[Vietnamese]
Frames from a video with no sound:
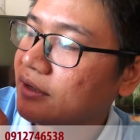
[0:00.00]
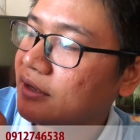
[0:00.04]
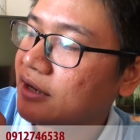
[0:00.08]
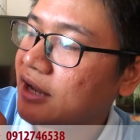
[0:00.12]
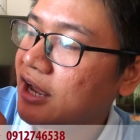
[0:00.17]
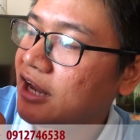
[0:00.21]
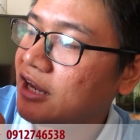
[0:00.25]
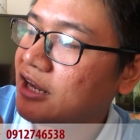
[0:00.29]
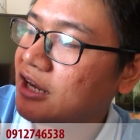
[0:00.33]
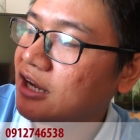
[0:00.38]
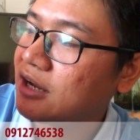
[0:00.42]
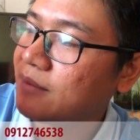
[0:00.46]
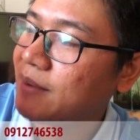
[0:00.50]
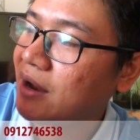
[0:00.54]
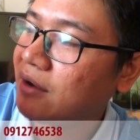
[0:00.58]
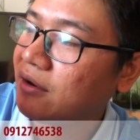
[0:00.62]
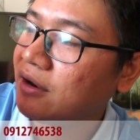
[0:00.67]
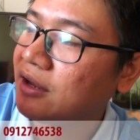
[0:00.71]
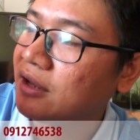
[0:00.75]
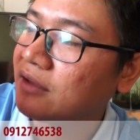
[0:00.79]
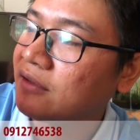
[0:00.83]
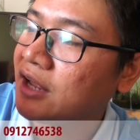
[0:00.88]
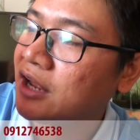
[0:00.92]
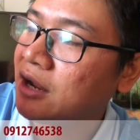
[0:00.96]
đây như các bạn có
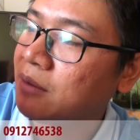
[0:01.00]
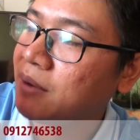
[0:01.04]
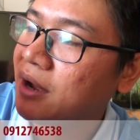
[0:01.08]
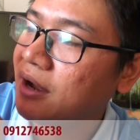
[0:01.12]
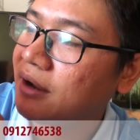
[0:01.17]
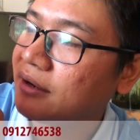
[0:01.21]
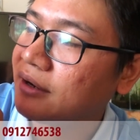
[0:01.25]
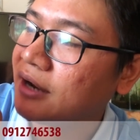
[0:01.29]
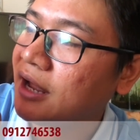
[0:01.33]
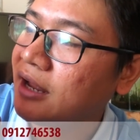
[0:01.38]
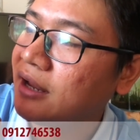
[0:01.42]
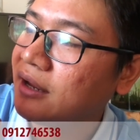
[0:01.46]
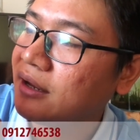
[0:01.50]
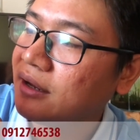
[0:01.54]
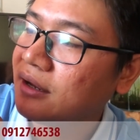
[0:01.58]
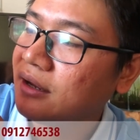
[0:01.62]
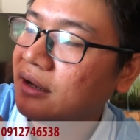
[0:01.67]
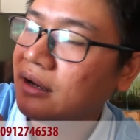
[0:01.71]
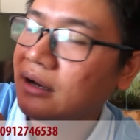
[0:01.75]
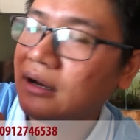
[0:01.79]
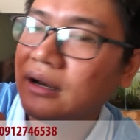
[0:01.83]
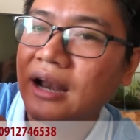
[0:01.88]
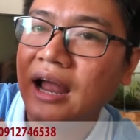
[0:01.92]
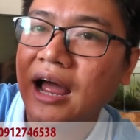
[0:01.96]
thể nhìn thấy không ạ đây
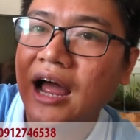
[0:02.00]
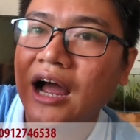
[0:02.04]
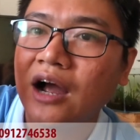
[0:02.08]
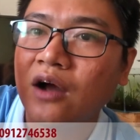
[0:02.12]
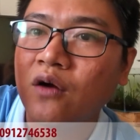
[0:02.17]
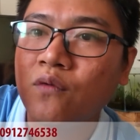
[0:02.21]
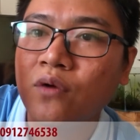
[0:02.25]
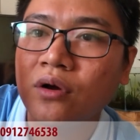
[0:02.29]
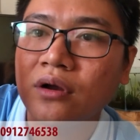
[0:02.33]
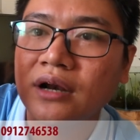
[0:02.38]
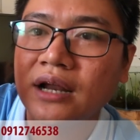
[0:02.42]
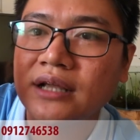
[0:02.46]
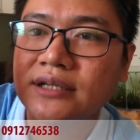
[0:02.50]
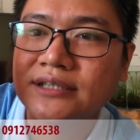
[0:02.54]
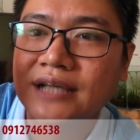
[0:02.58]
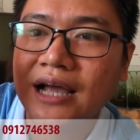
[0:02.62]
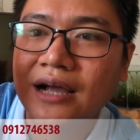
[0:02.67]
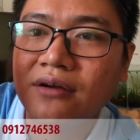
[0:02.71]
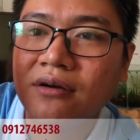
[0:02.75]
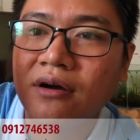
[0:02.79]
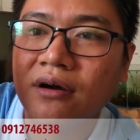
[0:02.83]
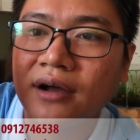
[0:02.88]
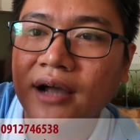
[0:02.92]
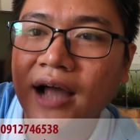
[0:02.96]
là khu vực là xã
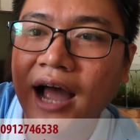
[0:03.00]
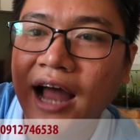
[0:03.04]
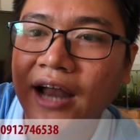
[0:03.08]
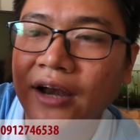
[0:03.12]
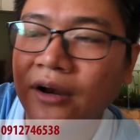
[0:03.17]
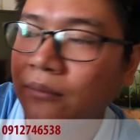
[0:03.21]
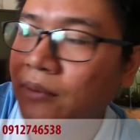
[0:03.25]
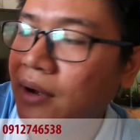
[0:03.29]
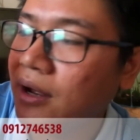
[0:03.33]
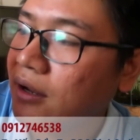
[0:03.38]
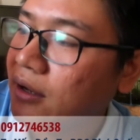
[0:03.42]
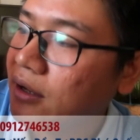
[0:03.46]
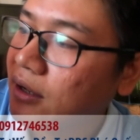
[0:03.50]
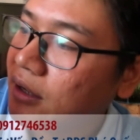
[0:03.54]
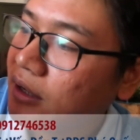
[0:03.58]
cửa cạn đúng không